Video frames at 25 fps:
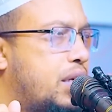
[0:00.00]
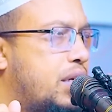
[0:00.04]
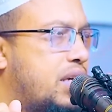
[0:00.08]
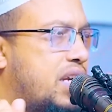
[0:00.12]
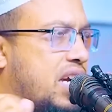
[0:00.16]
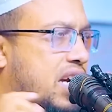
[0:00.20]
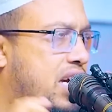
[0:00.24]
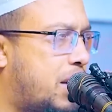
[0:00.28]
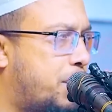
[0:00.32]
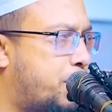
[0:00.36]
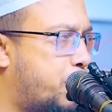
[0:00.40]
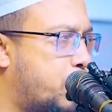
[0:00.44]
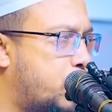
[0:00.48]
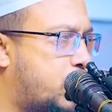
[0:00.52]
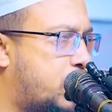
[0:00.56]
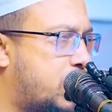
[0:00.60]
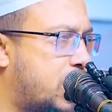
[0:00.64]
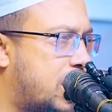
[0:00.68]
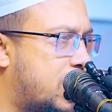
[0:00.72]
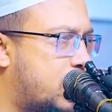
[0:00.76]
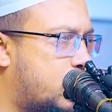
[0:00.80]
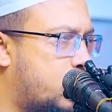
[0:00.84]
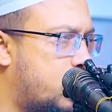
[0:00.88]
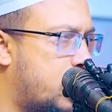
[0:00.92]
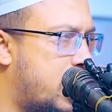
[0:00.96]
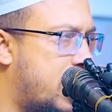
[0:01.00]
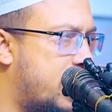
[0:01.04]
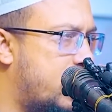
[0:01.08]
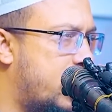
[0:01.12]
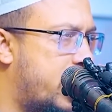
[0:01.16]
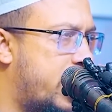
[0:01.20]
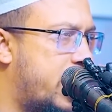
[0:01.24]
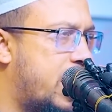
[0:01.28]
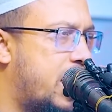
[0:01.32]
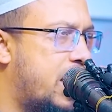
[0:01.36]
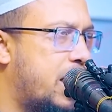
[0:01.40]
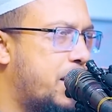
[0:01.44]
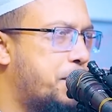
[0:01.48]
টাকা পয়সা সোনা
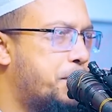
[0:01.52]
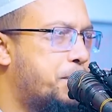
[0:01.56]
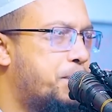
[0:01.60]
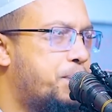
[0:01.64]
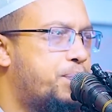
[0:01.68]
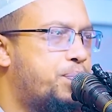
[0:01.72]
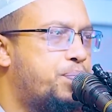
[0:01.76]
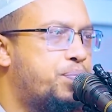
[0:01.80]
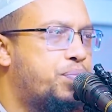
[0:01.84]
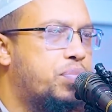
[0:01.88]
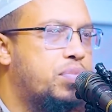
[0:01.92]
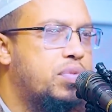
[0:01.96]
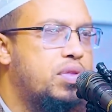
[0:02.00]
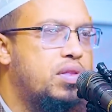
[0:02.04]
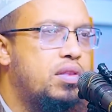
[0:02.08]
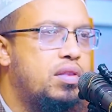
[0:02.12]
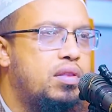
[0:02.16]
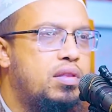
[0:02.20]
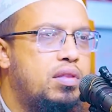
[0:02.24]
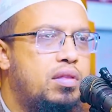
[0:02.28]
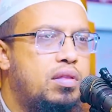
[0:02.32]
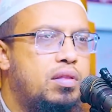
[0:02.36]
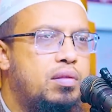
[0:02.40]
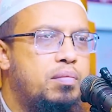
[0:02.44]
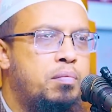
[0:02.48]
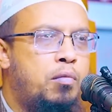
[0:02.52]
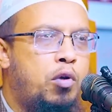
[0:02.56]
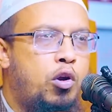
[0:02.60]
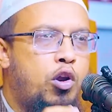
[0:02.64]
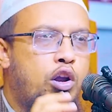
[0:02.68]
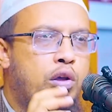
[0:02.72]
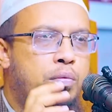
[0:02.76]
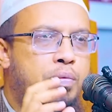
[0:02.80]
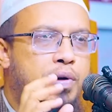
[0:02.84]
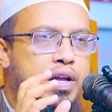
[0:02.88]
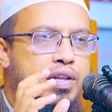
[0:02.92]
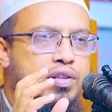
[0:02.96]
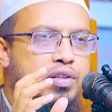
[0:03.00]
দয়না
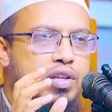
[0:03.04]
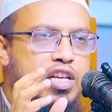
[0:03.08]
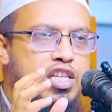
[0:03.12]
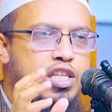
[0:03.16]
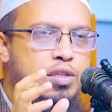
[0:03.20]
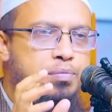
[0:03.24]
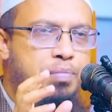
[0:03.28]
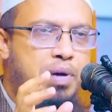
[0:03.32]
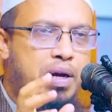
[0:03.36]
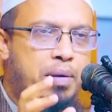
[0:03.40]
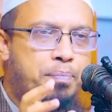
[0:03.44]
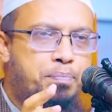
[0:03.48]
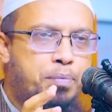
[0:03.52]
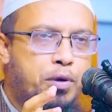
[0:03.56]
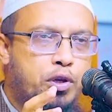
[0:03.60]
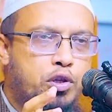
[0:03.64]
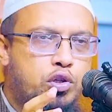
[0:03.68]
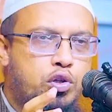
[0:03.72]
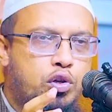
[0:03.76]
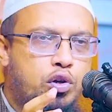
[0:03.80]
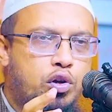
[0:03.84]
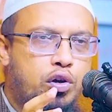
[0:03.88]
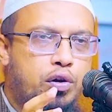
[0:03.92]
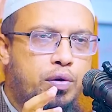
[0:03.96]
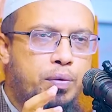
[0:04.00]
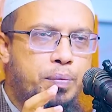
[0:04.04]
মূল্যবান আসবাবপত্র